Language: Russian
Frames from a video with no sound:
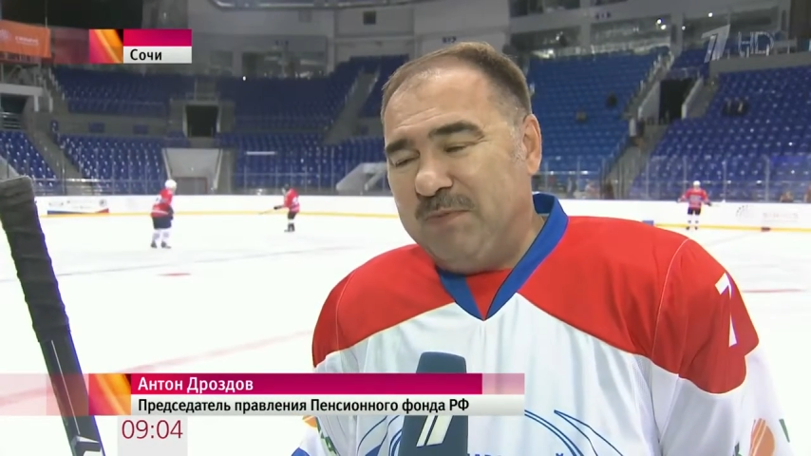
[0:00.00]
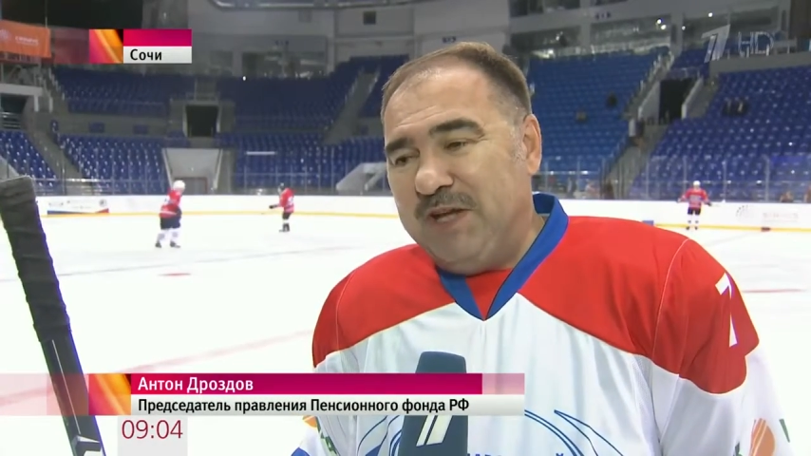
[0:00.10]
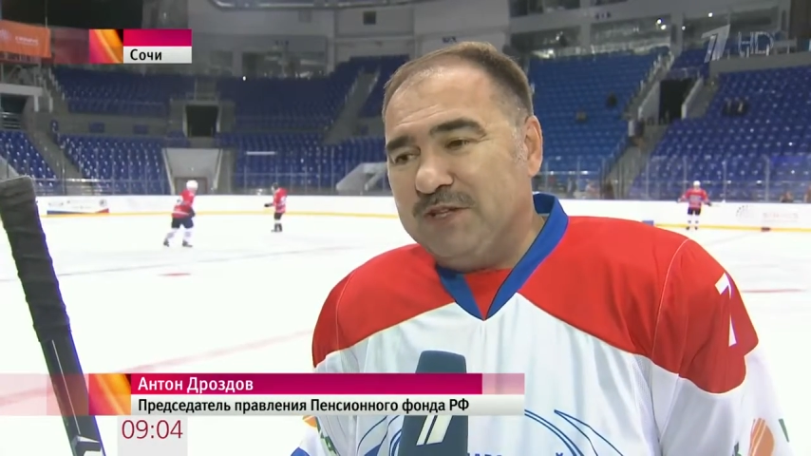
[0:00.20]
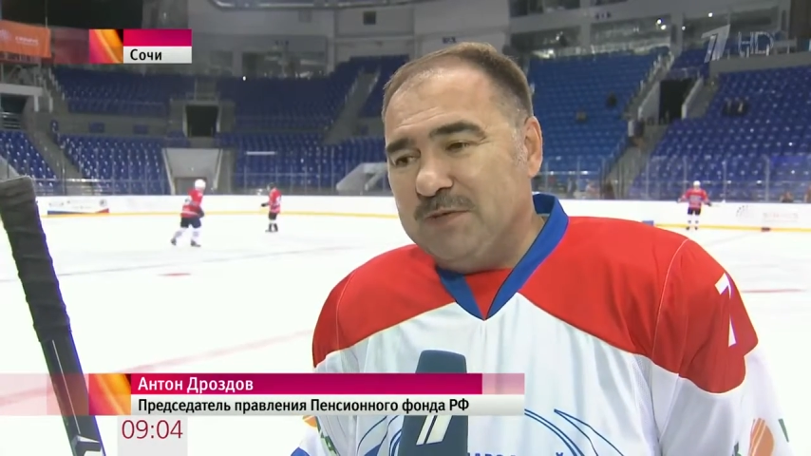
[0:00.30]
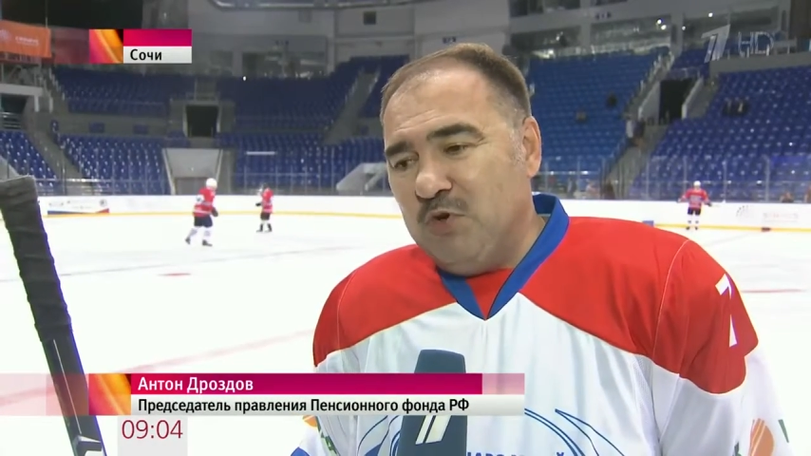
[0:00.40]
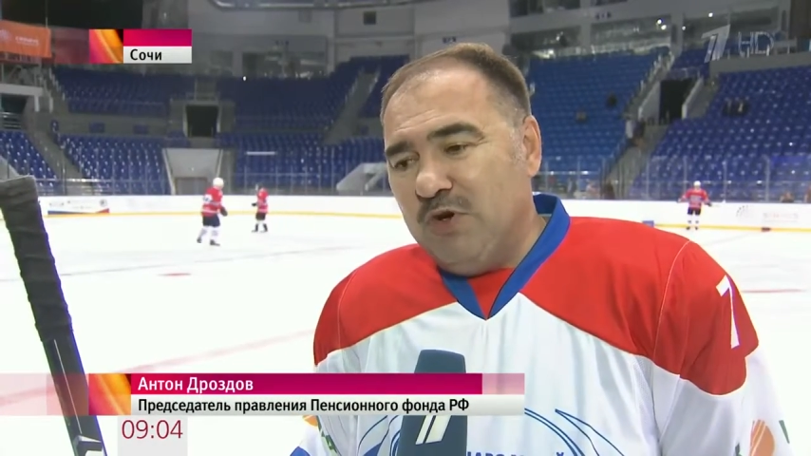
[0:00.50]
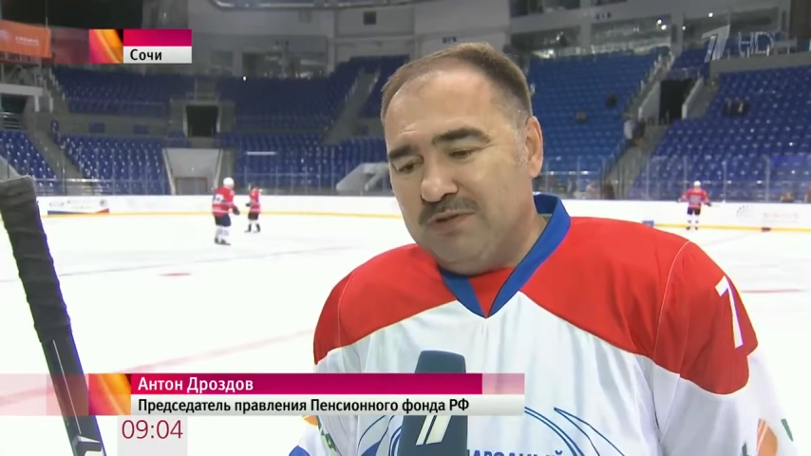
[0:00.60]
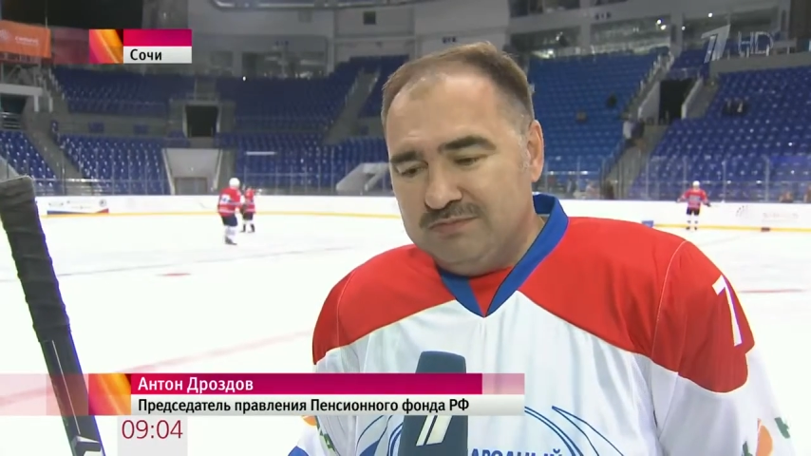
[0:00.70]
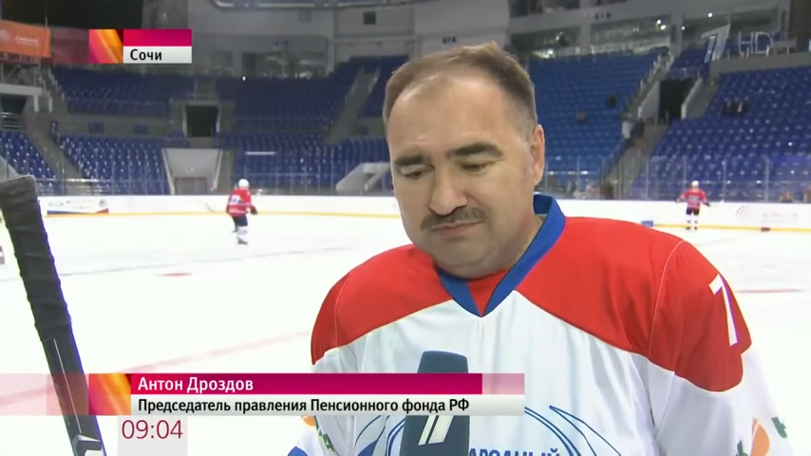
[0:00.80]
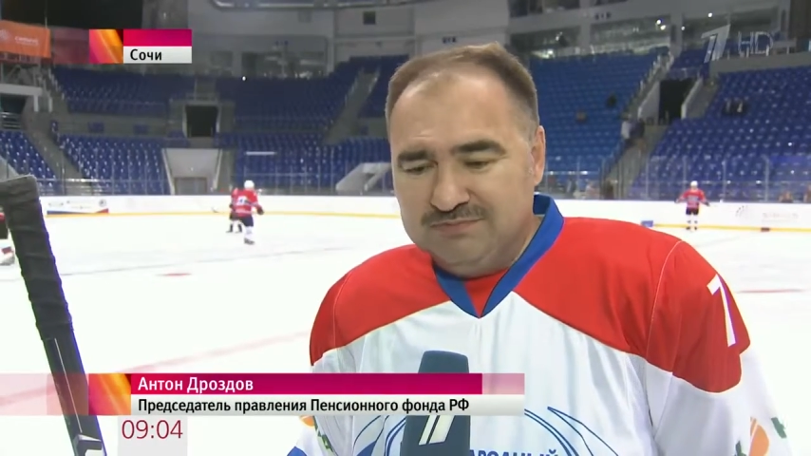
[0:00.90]

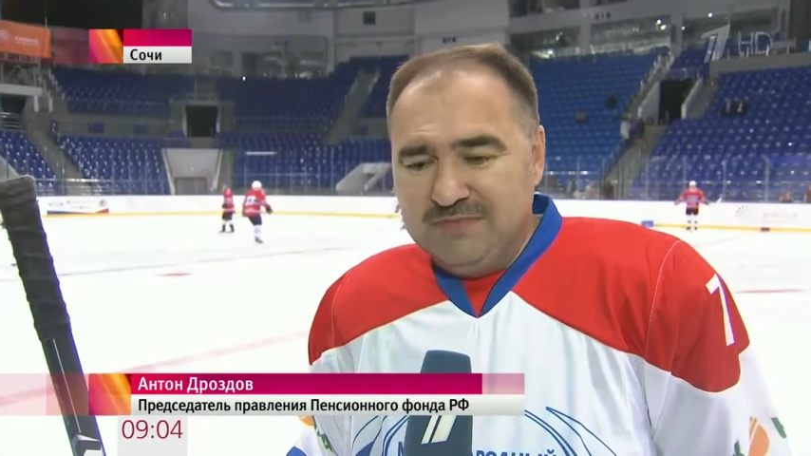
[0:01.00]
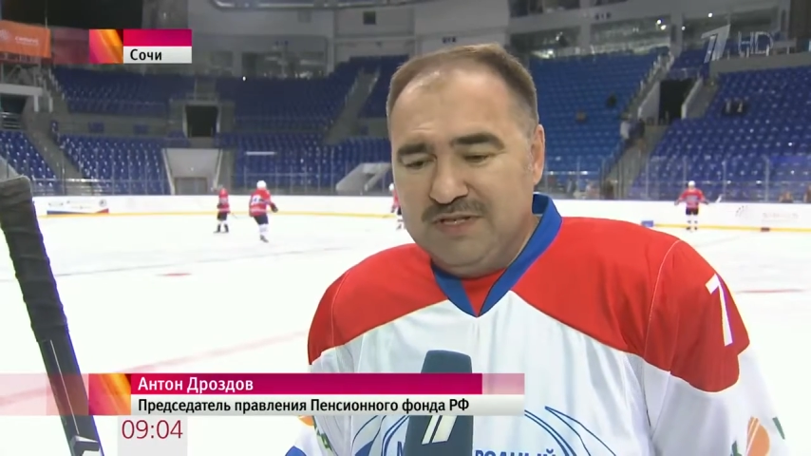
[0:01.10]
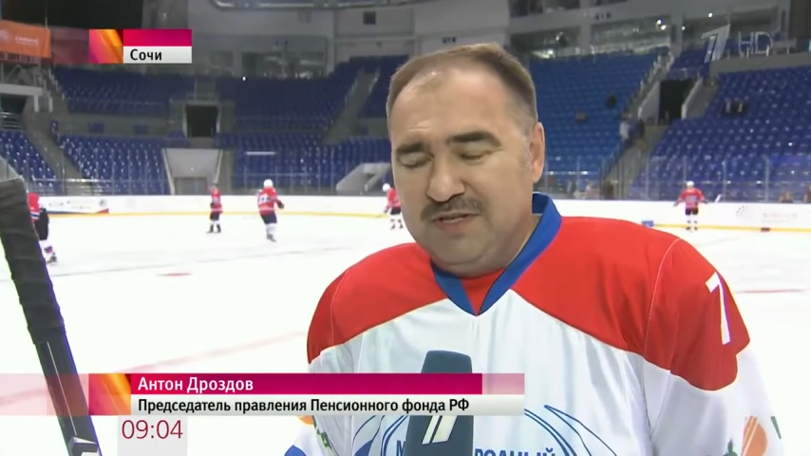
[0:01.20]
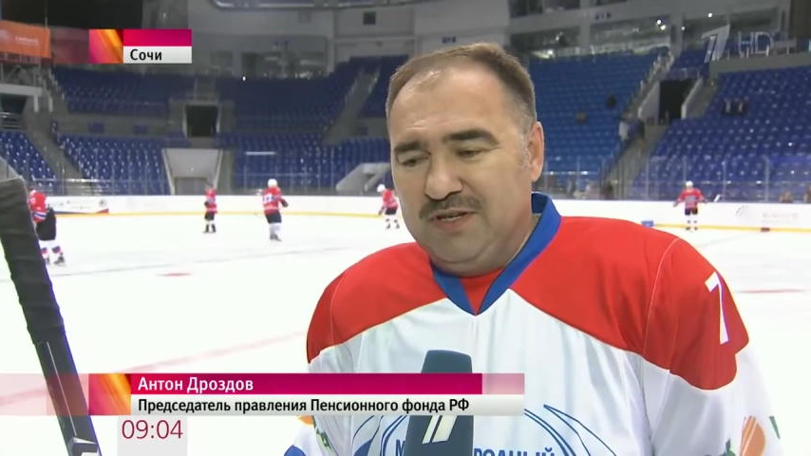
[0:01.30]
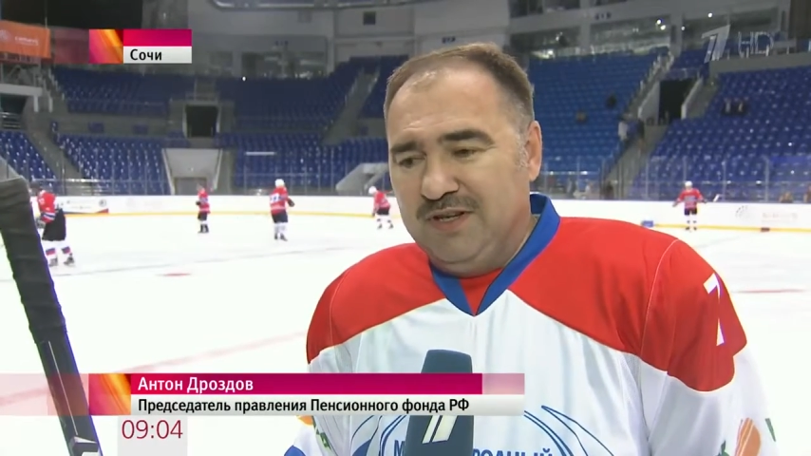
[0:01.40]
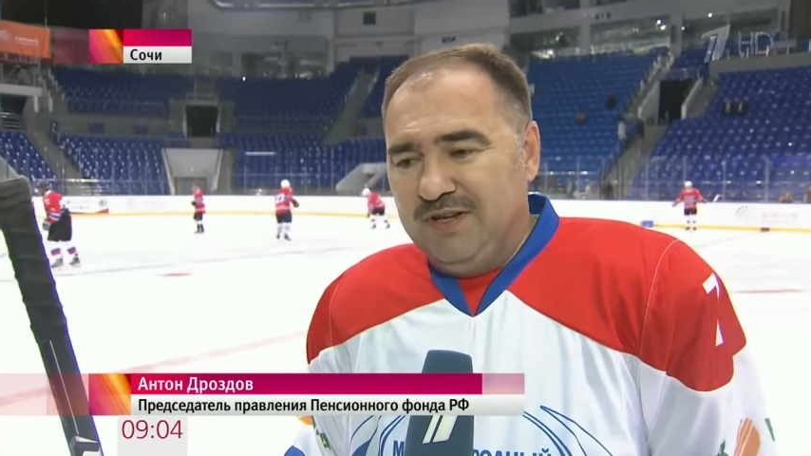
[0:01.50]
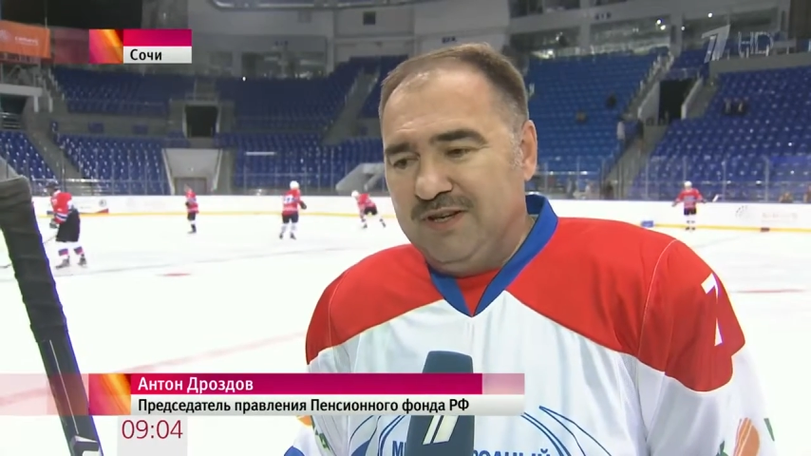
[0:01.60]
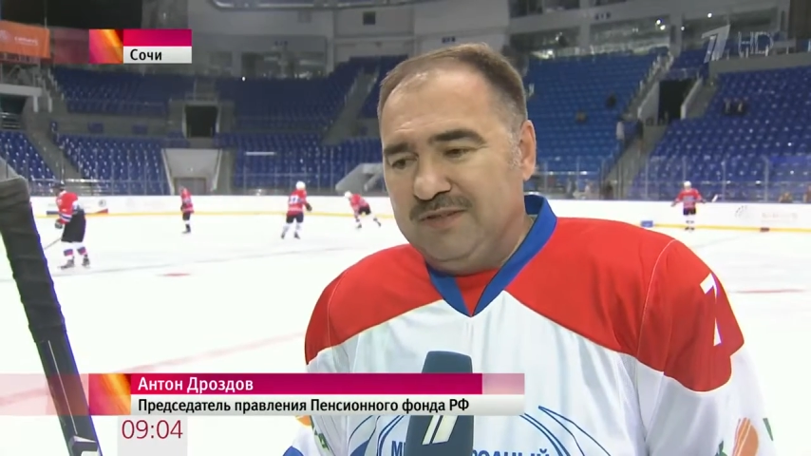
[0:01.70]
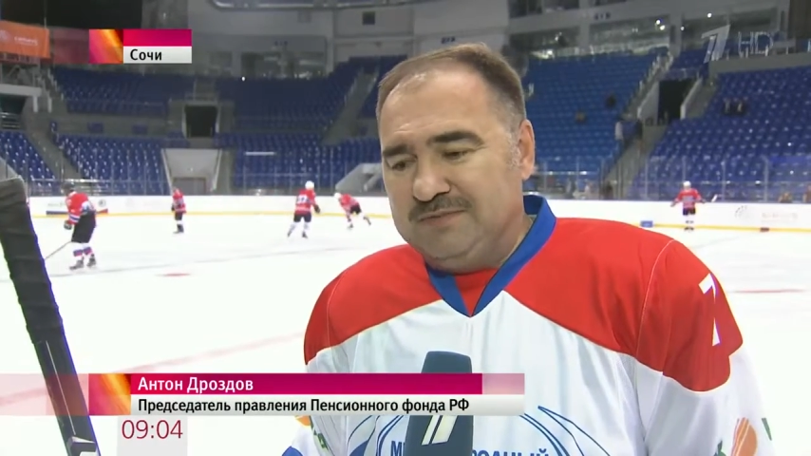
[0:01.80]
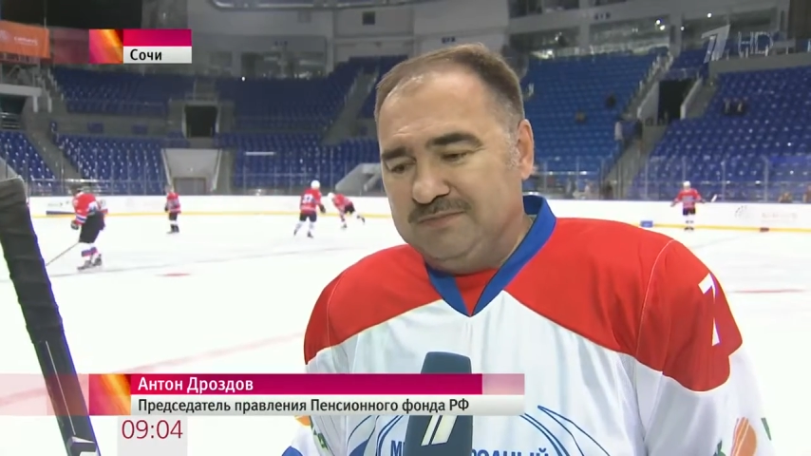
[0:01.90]
Поэтому
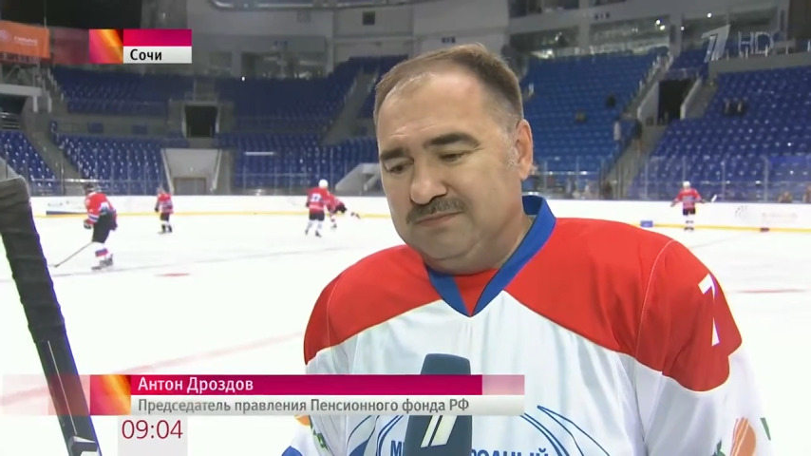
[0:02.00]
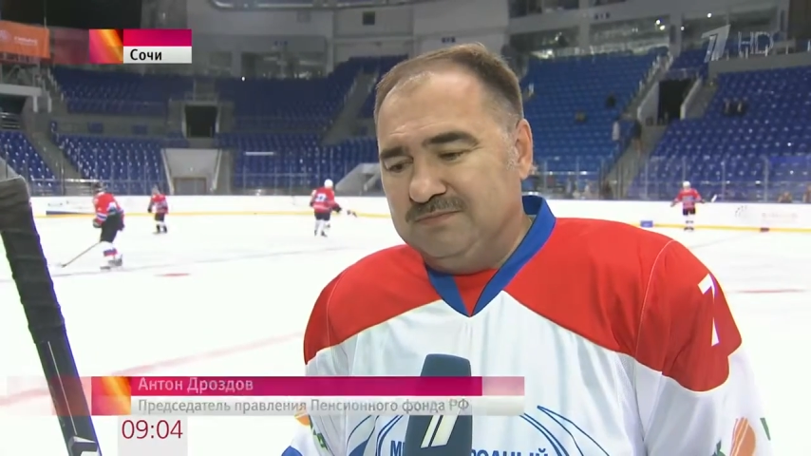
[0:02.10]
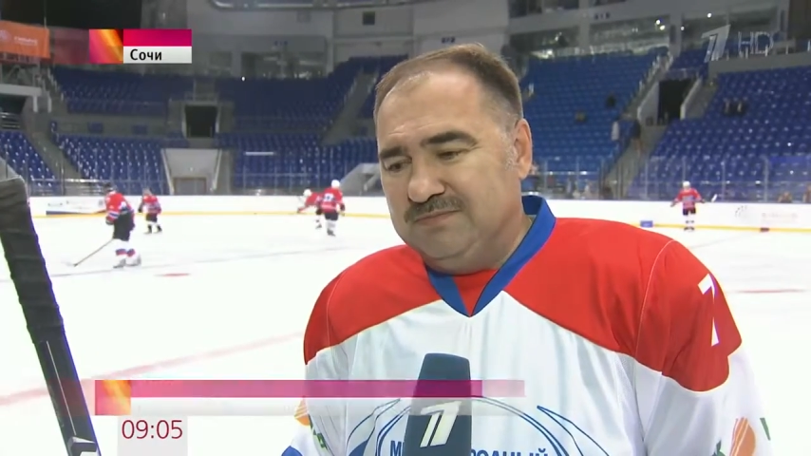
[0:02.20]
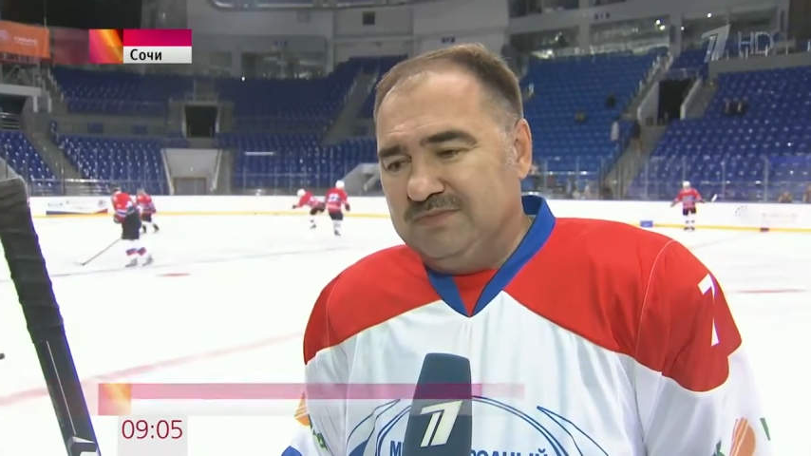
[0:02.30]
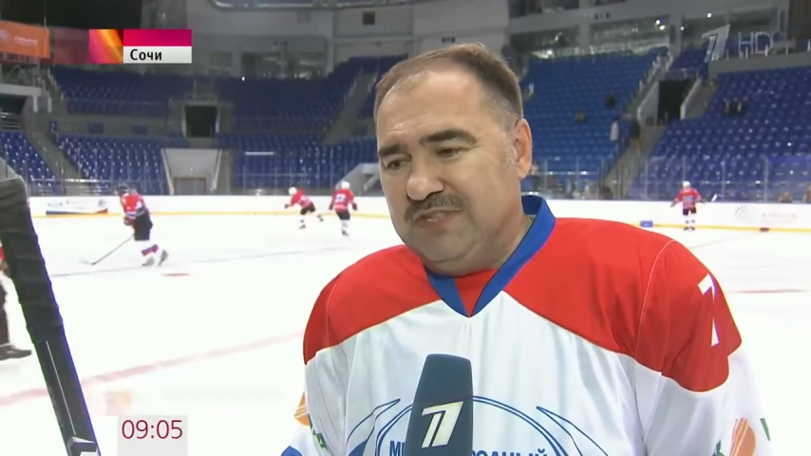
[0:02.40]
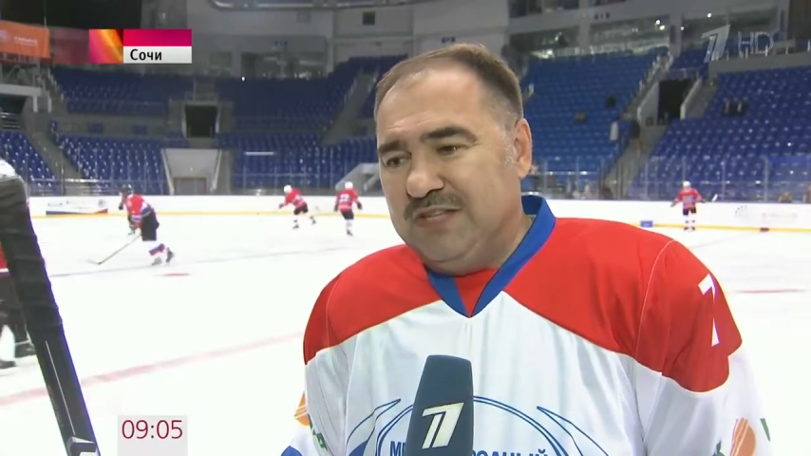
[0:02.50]
э,